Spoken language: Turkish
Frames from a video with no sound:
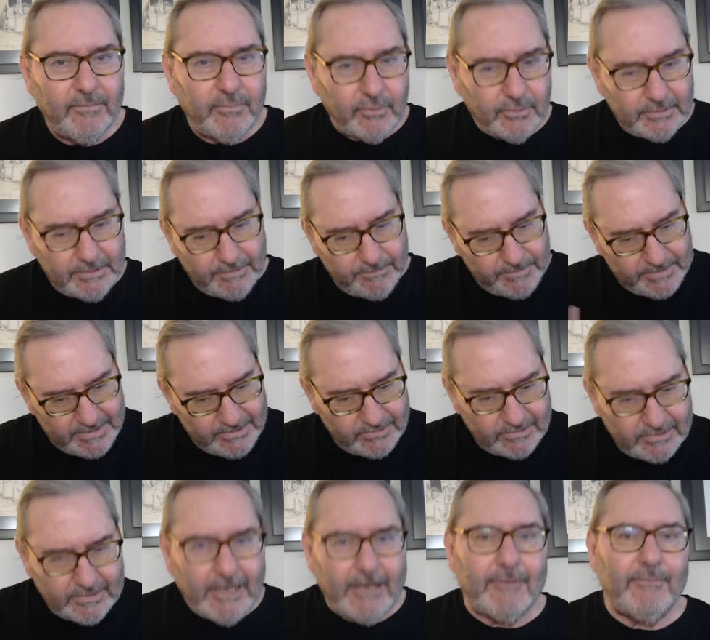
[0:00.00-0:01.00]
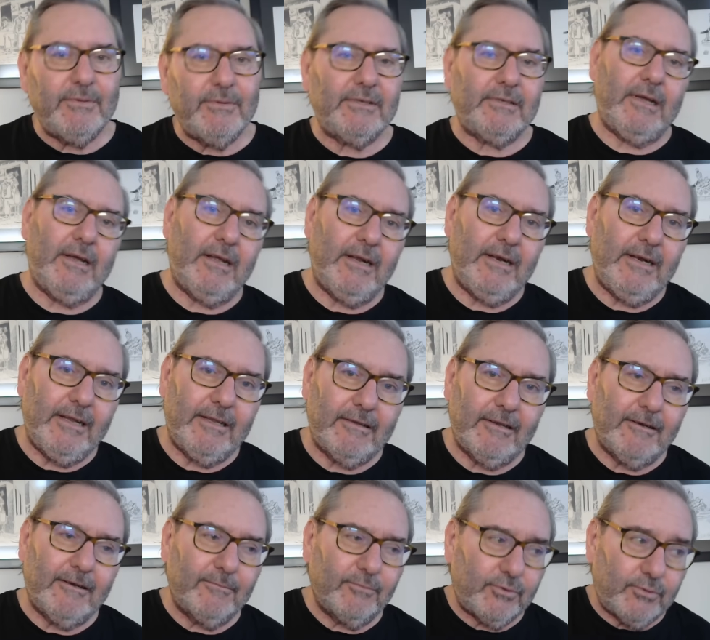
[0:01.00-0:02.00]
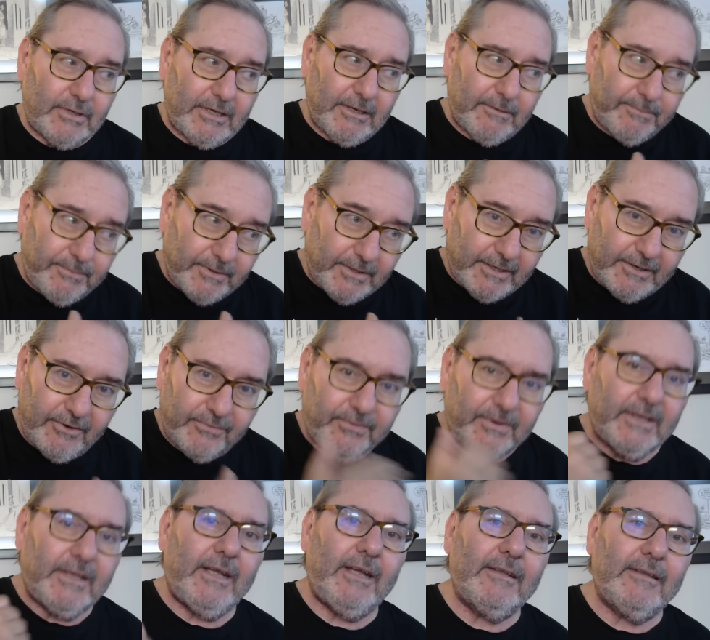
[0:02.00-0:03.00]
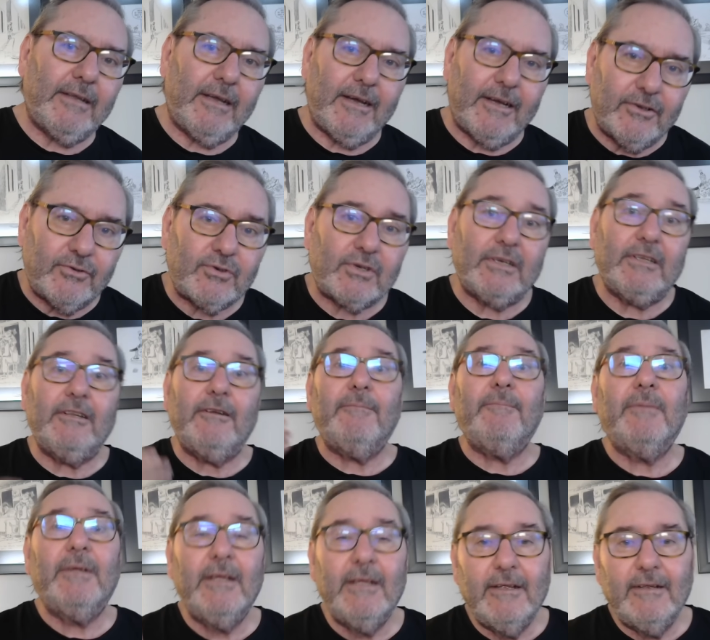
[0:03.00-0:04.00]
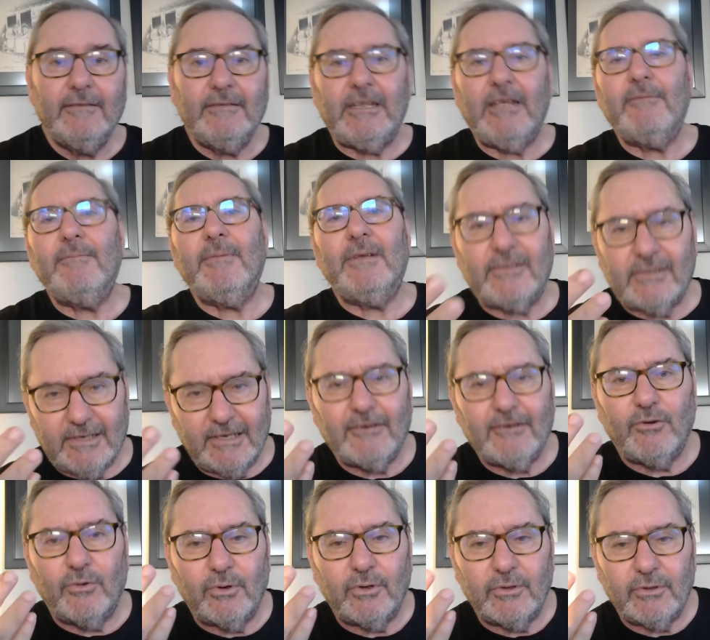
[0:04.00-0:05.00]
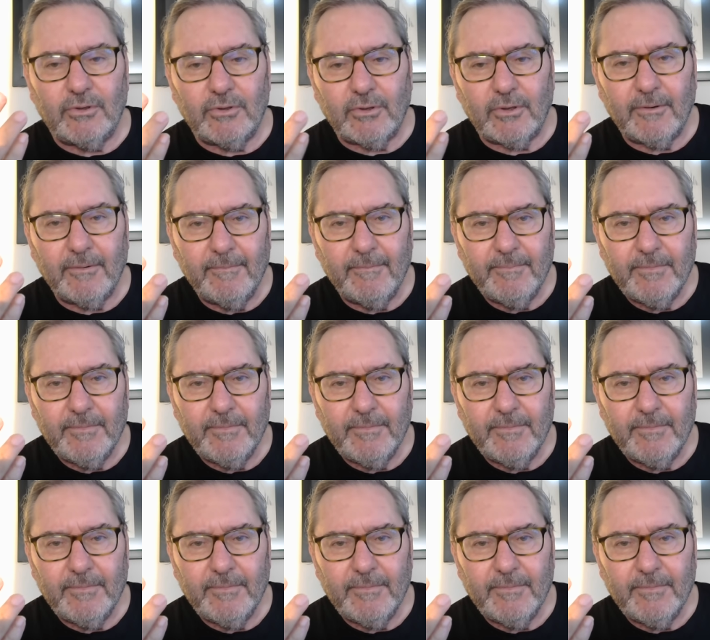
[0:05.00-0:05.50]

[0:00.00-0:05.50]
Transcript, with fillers: burada bir işlerimizi halledelim, şu kapıları falan da açalım demesiyle oluyor.